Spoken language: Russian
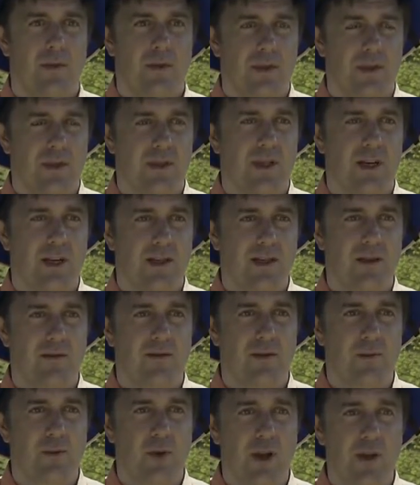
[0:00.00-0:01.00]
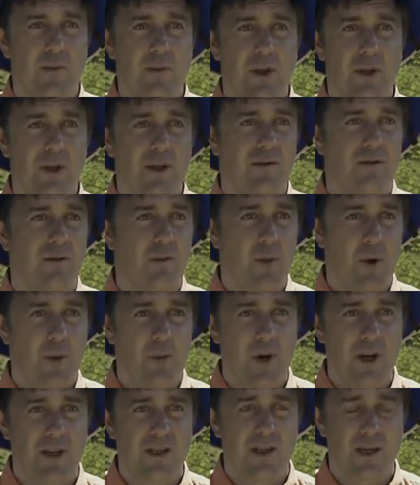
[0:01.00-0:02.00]
с активным элементом вы
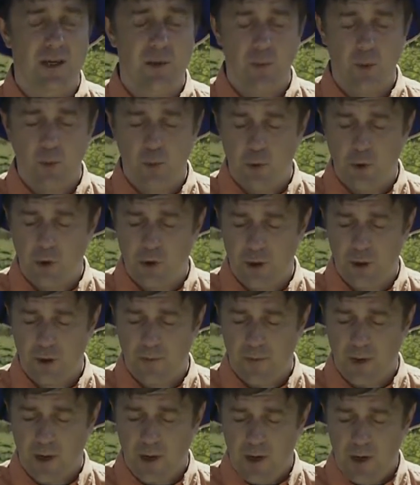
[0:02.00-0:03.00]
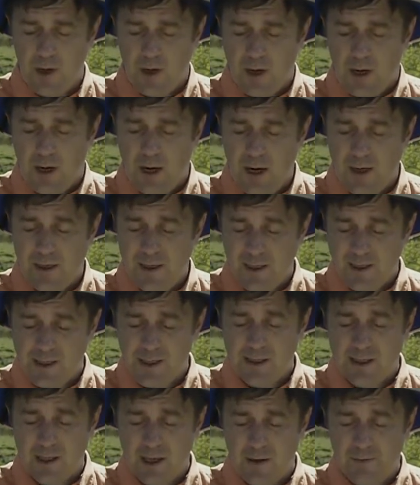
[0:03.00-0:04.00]
поймаете рыбы больше. А если
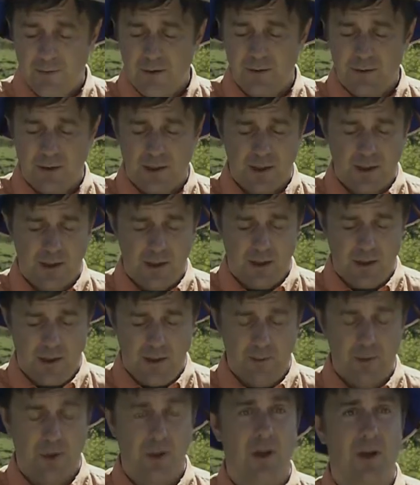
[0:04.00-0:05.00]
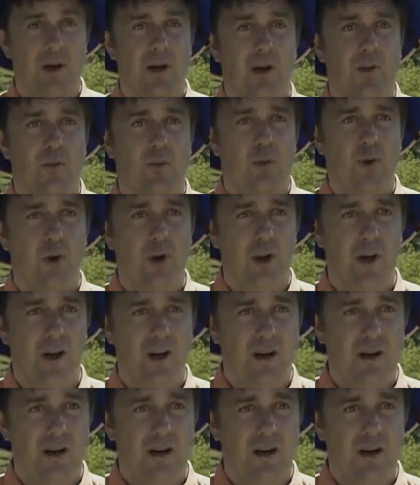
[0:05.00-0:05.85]
сравнивать именно более